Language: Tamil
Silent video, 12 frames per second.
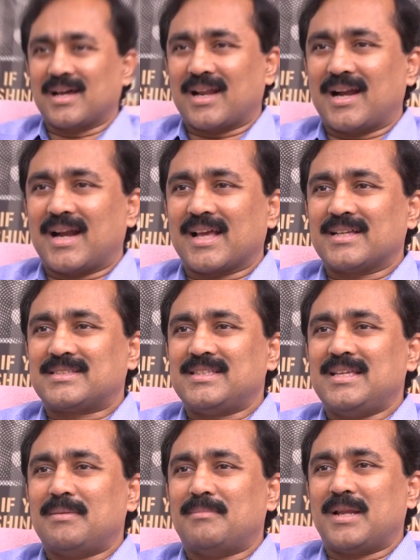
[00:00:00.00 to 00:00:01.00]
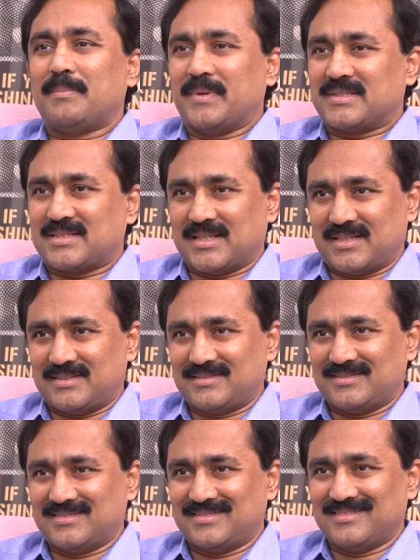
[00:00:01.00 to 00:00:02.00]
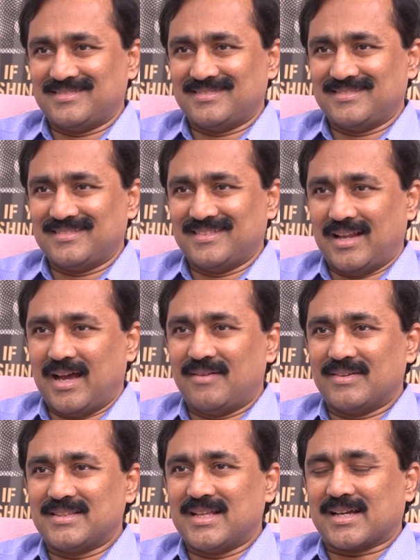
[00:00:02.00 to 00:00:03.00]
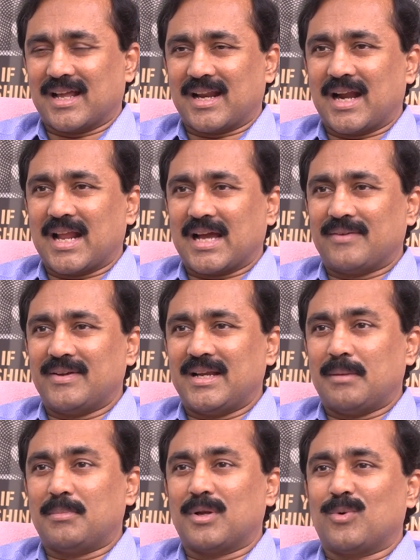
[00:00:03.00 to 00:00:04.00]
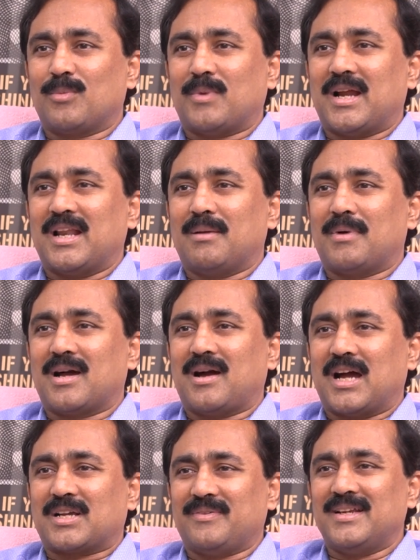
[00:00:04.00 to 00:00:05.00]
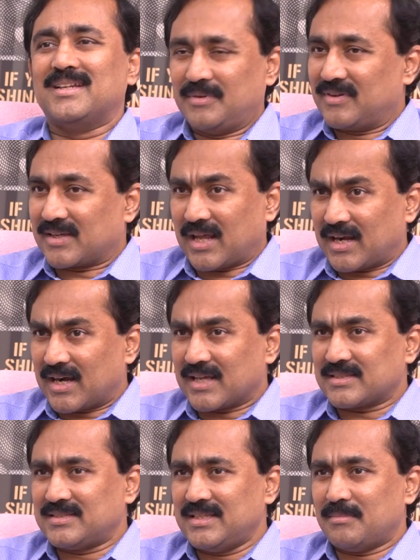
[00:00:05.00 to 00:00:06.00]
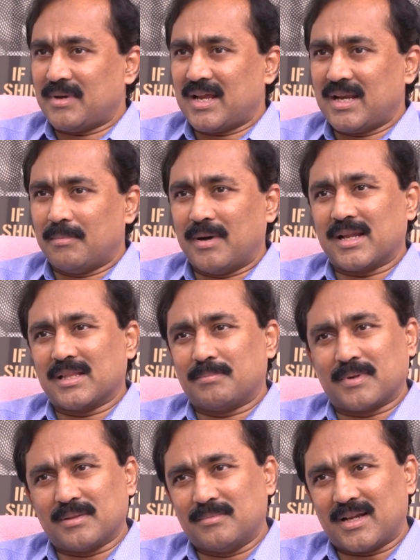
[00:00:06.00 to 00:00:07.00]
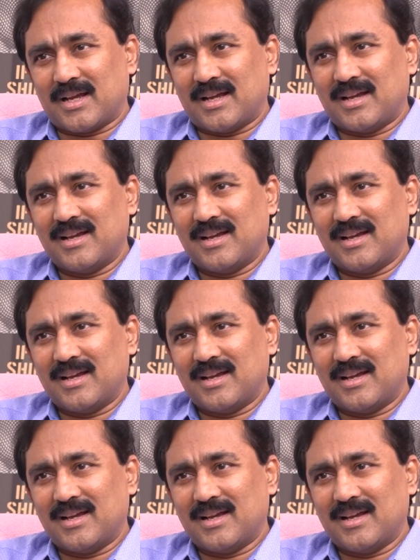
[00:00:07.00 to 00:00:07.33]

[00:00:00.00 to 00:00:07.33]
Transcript: கர்நாடகா சிஎம் மாதிரி பேசினார் ஓகே நான் வந்தால் கர்நாடகாவை நம்பர் ஒன் மாநிலமாக ஆக்குவேன் இவர் கர்நாடகா சிஎம்மா இல்லை பாரத பிரதமரா